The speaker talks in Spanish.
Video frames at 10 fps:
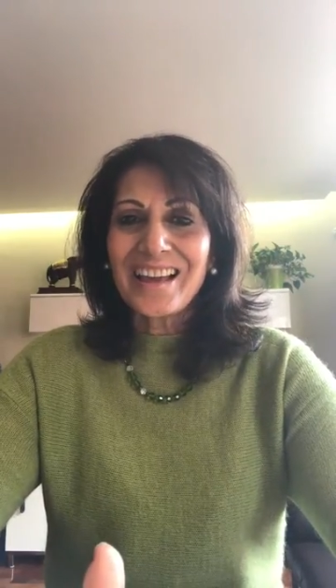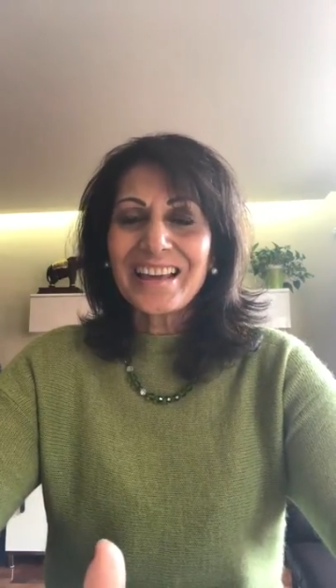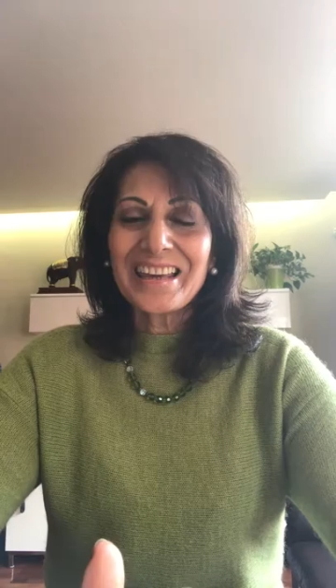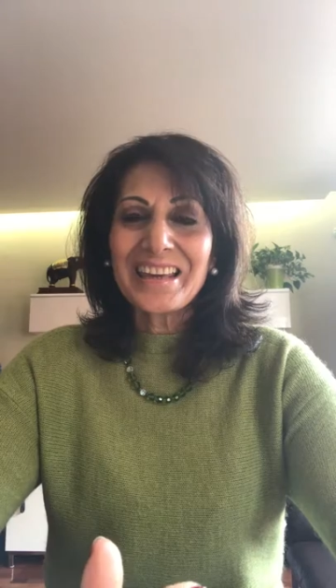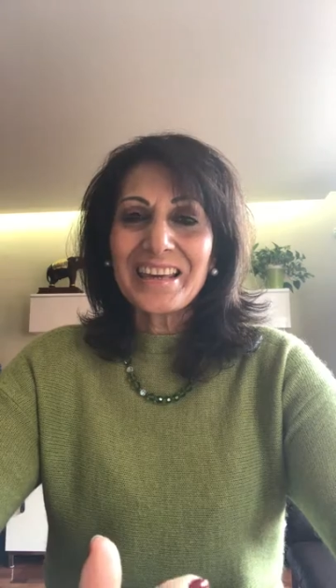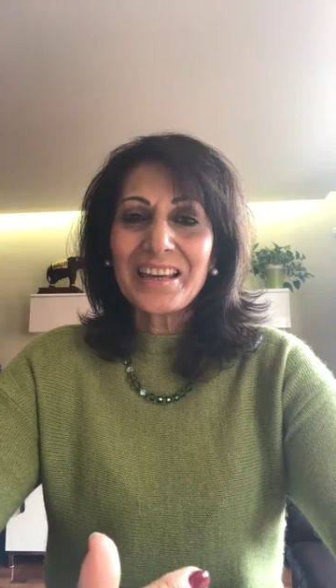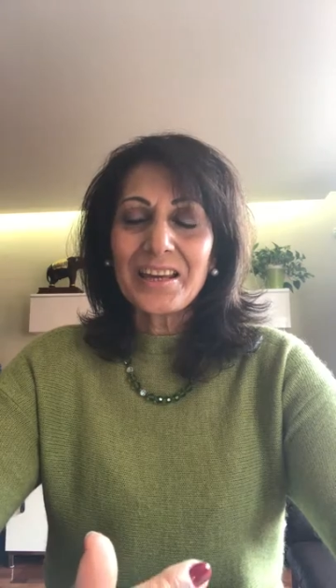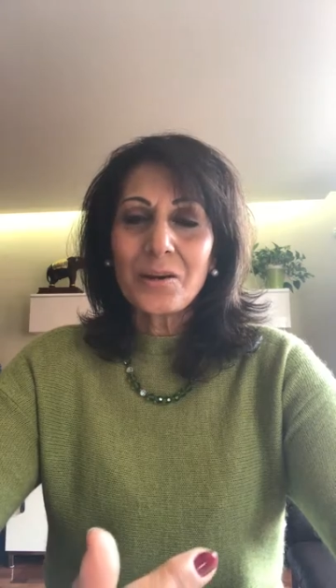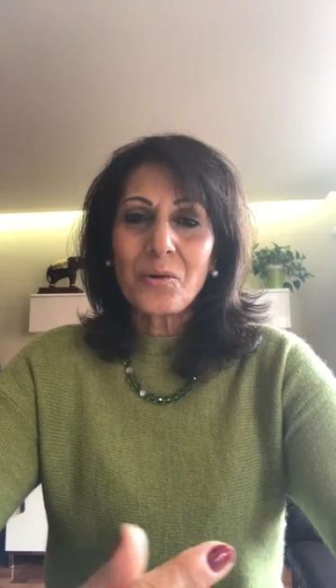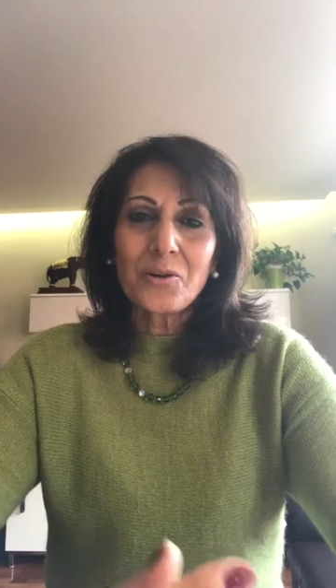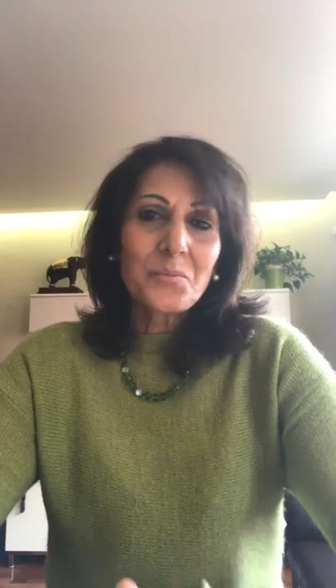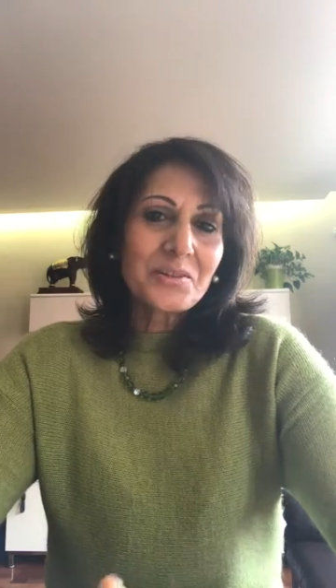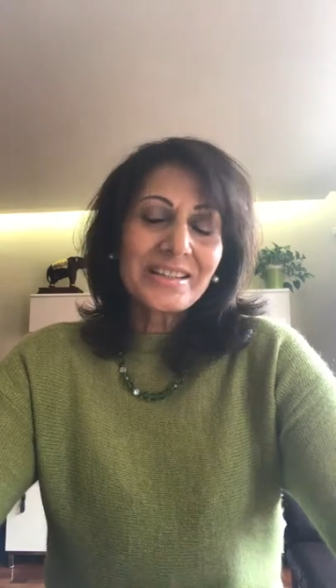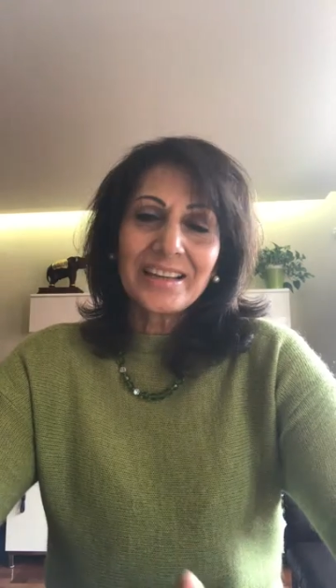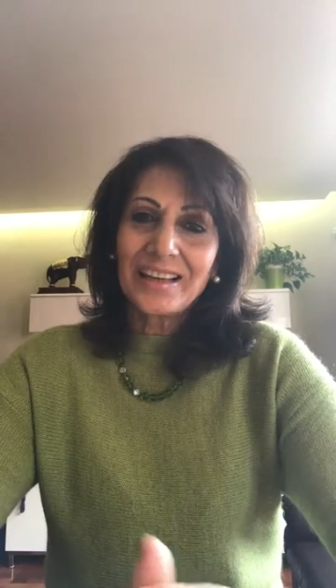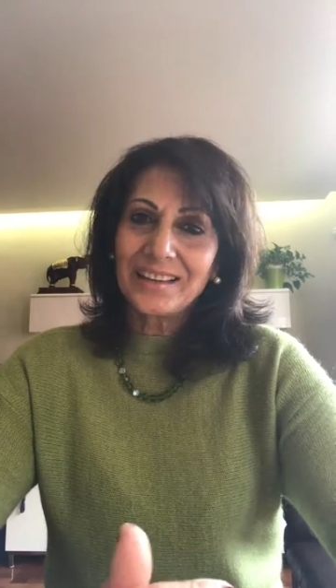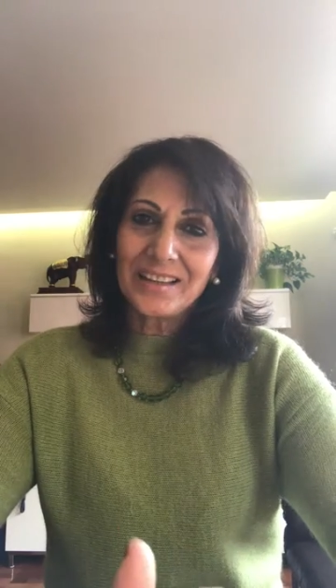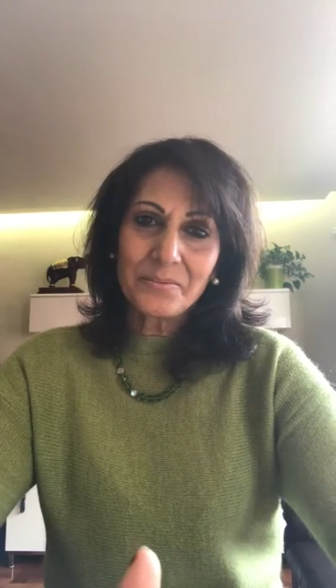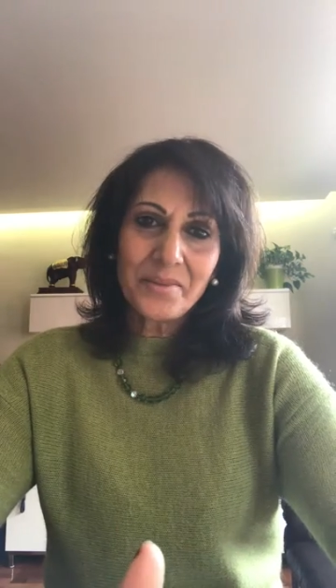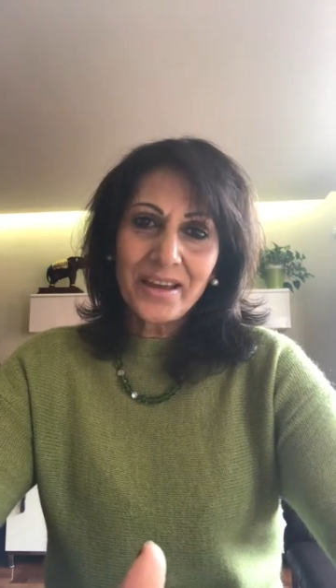Y luego, pues si quieres
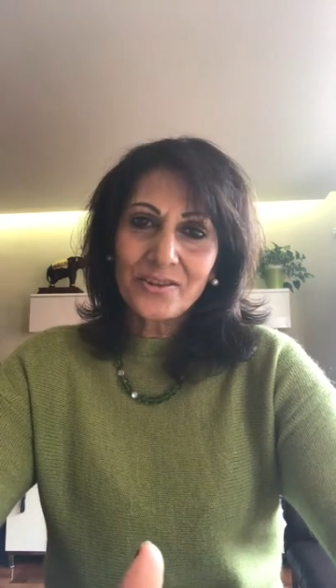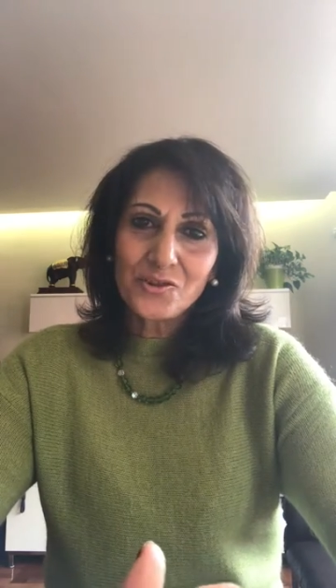también,